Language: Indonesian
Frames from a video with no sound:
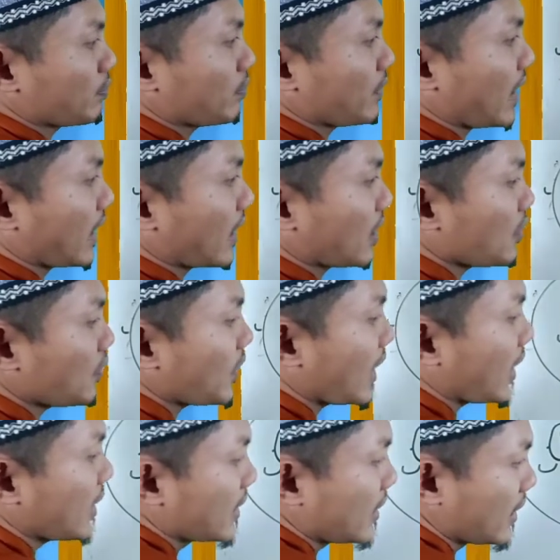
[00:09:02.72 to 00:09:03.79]
mahal
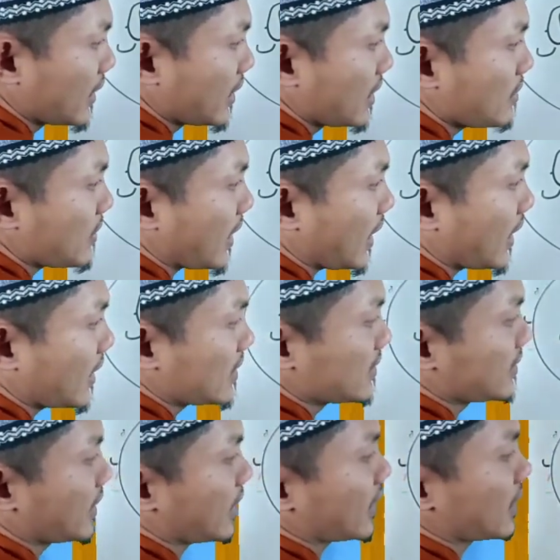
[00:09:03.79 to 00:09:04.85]
rofa, ini mahal
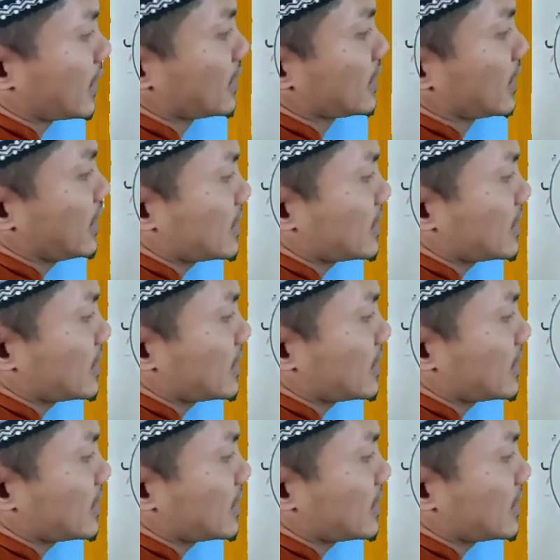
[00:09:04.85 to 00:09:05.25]
jer. Jadi